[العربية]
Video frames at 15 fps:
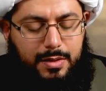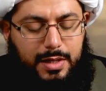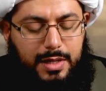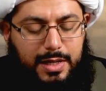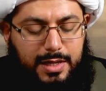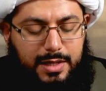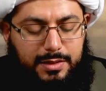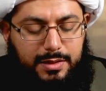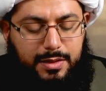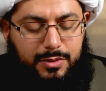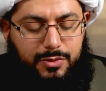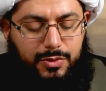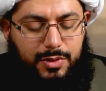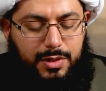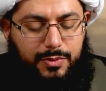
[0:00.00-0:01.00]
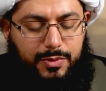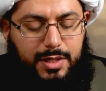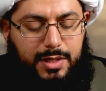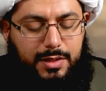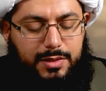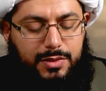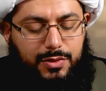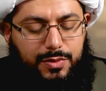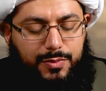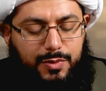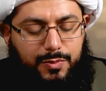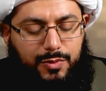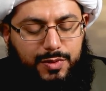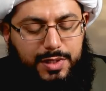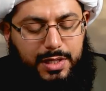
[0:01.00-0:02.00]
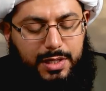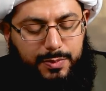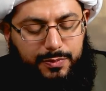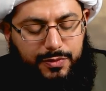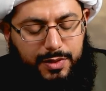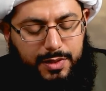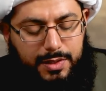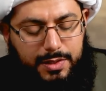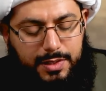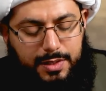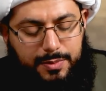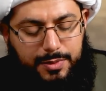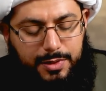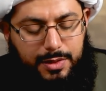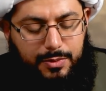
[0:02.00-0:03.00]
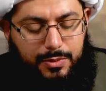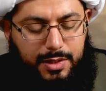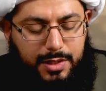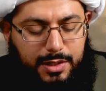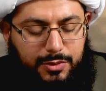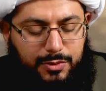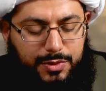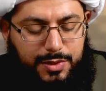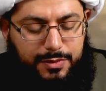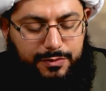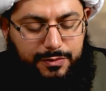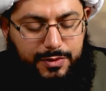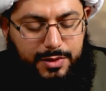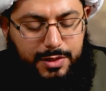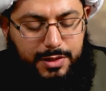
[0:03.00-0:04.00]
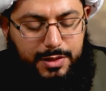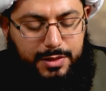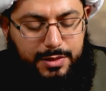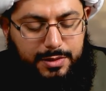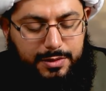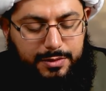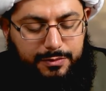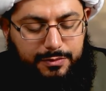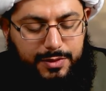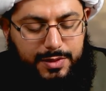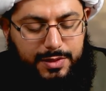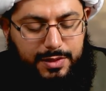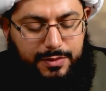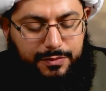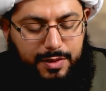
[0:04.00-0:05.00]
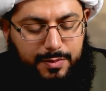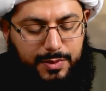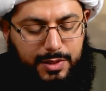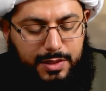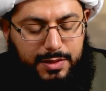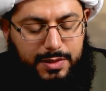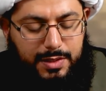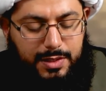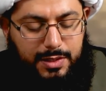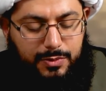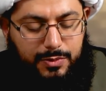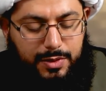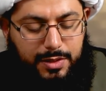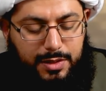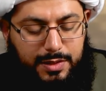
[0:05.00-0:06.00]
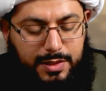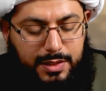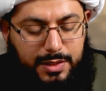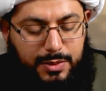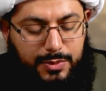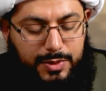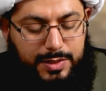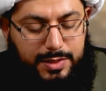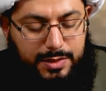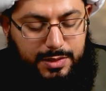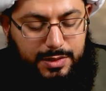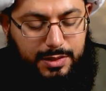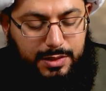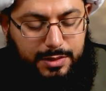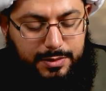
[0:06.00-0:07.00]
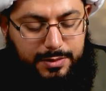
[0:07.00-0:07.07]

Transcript: الحادثة يرويها نصر بن مزاحم في كتابه وقعة صفين في الصفحة 262